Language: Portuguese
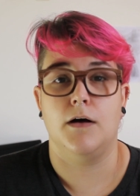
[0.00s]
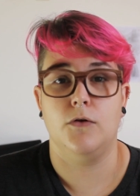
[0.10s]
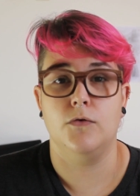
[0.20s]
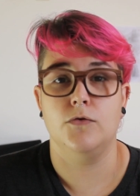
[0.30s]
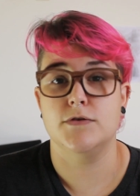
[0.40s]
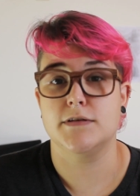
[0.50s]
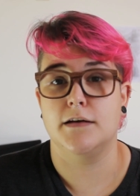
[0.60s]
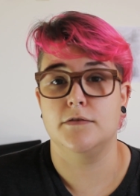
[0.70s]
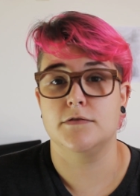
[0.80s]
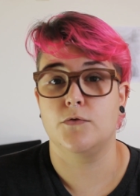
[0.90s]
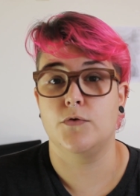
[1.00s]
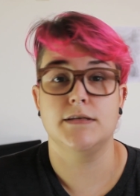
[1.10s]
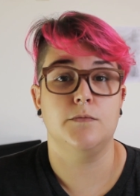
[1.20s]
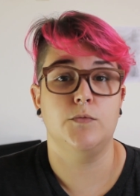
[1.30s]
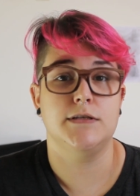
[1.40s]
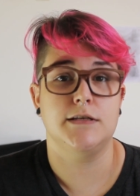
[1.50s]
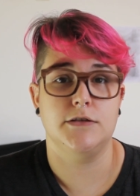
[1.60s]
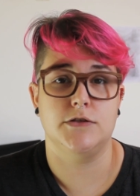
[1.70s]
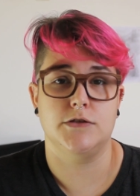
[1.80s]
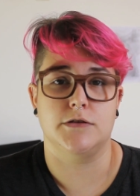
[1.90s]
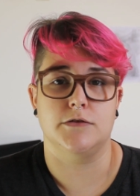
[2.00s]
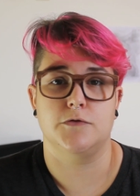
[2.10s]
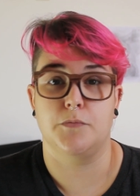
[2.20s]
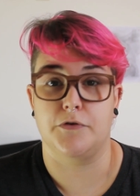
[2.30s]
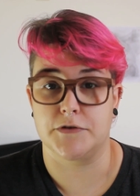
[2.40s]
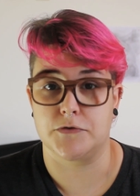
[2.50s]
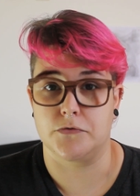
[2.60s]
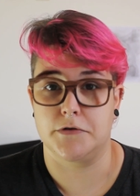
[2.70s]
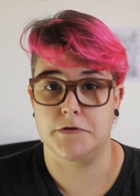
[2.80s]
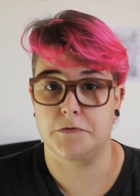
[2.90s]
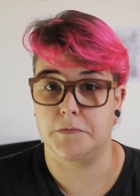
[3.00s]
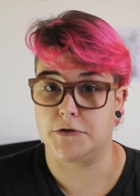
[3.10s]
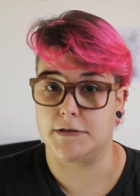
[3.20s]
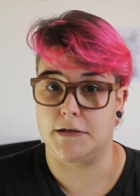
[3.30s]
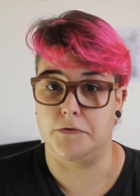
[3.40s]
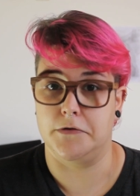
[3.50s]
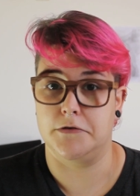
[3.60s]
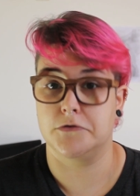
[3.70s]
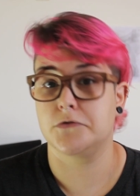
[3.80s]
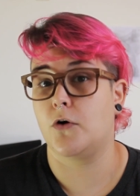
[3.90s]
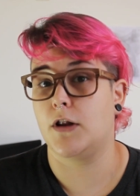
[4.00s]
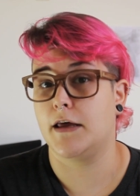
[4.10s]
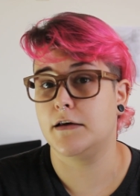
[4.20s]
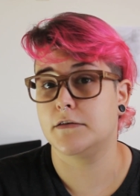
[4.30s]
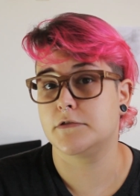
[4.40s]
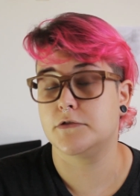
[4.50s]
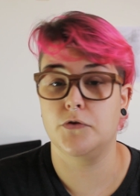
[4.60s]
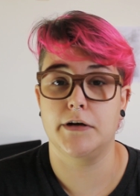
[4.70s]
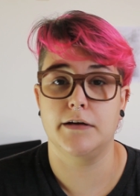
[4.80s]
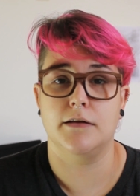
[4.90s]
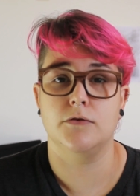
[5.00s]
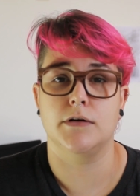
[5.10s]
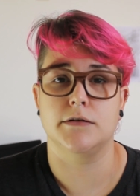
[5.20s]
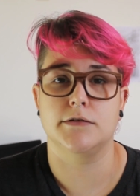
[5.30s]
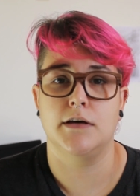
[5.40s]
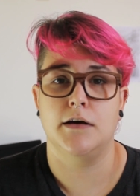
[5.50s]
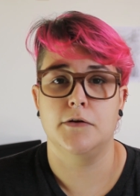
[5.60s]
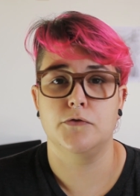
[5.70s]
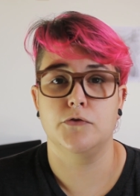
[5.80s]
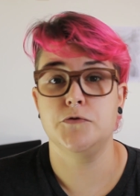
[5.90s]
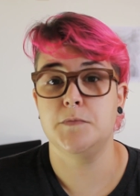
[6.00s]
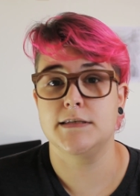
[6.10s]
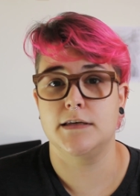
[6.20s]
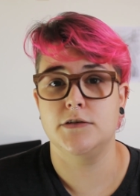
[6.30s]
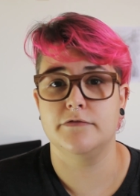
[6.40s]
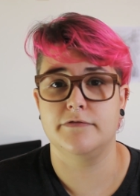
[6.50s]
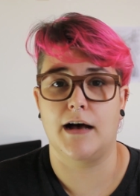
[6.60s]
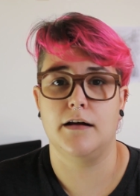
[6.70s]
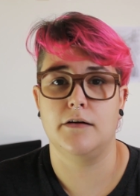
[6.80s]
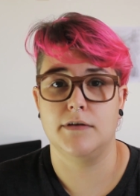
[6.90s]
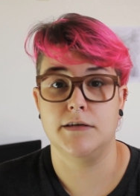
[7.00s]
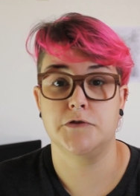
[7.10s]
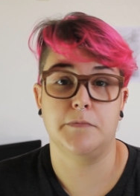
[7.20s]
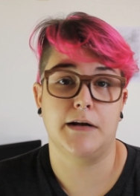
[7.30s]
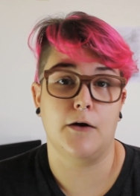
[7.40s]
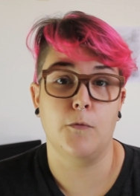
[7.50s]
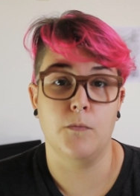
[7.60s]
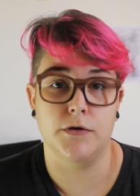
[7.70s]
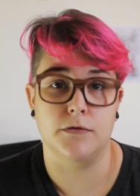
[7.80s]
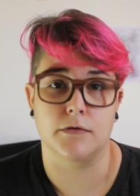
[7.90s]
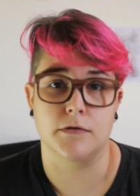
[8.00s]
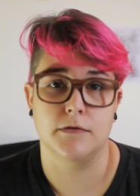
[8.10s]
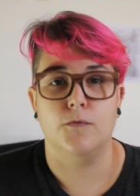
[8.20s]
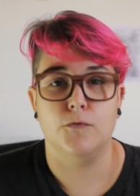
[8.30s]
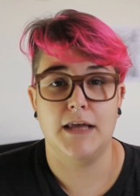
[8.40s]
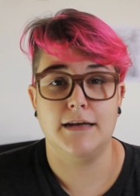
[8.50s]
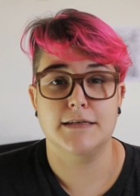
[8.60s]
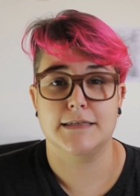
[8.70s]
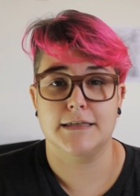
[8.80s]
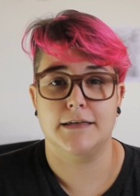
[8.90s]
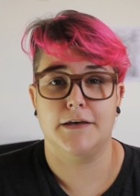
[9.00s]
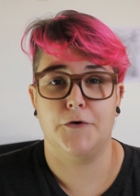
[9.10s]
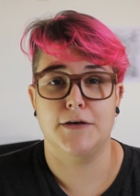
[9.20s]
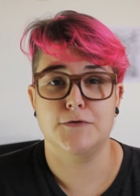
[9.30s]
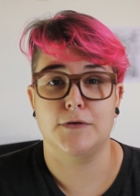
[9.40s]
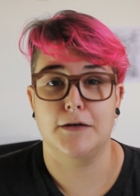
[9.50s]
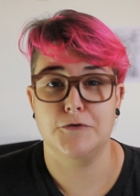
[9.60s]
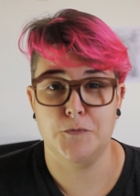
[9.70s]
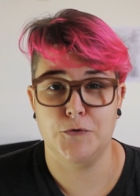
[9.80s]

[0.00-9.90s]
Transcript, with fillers: Ao longo dos anos, eu conheci muitos cientistas, professores, pesquisadores, colegas e orientadoras. Todos me incentivaram e inspiraram muito. O DLC é o resultado de